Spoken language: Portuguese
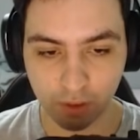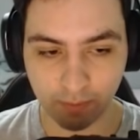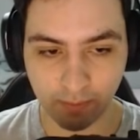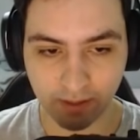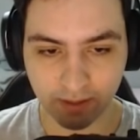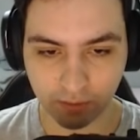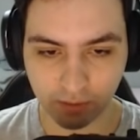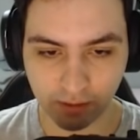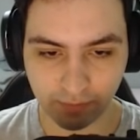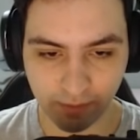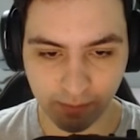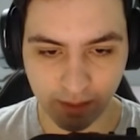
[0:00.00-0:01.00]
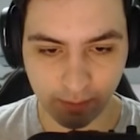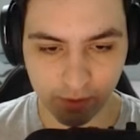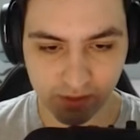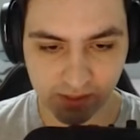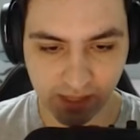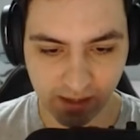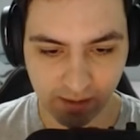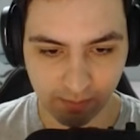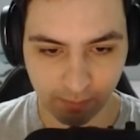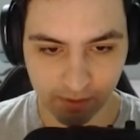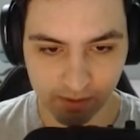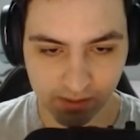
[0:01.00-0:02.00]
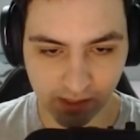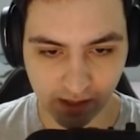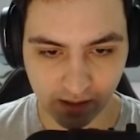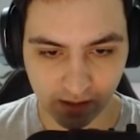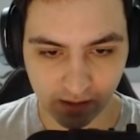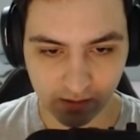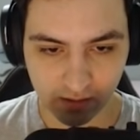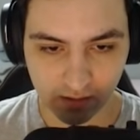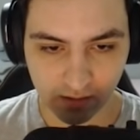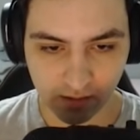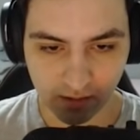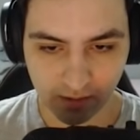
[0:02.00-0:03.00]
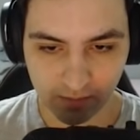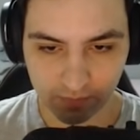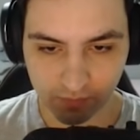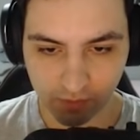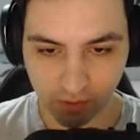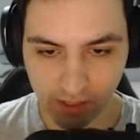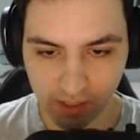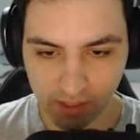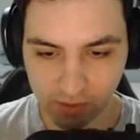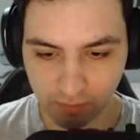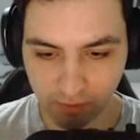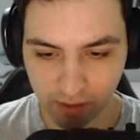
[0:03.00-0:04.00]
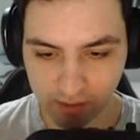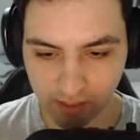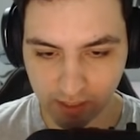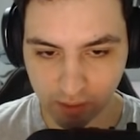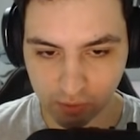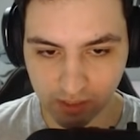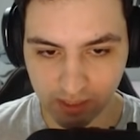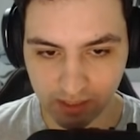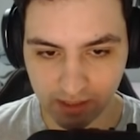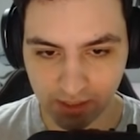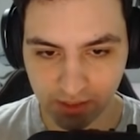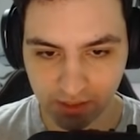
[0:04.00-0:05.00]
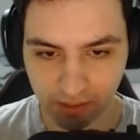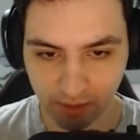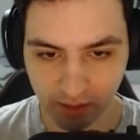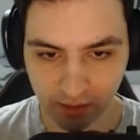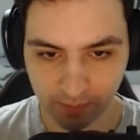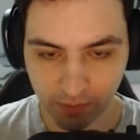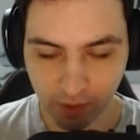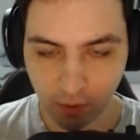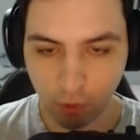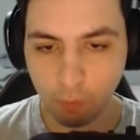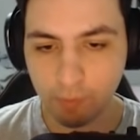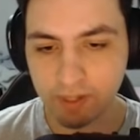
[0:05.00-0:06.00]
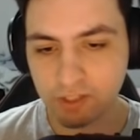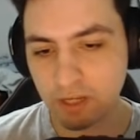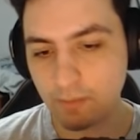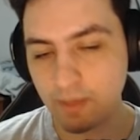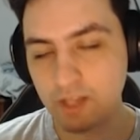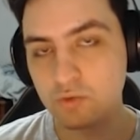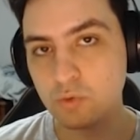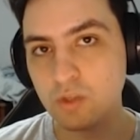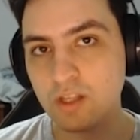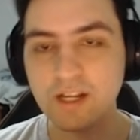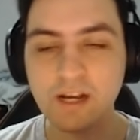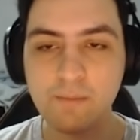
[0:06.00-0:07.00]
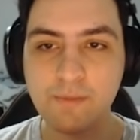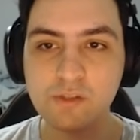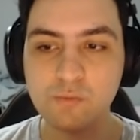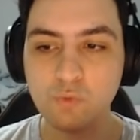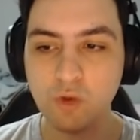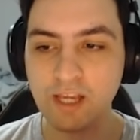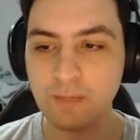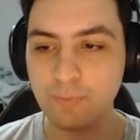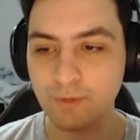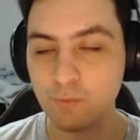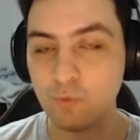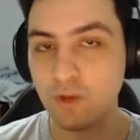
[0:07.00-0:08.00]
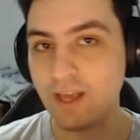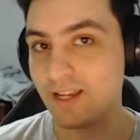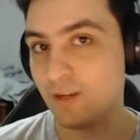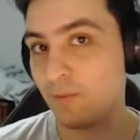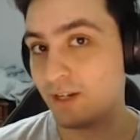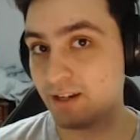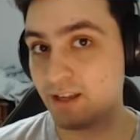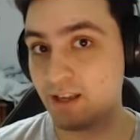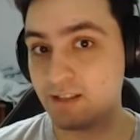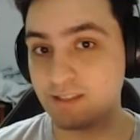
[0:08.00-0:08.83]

para matar toda a família. Pode ser, pode ser. Olha isso, velho. Serial dos alienígenas, mano. Ou praticamente tudo é na cabeça do moleque, porque o moleque ele é uma criança,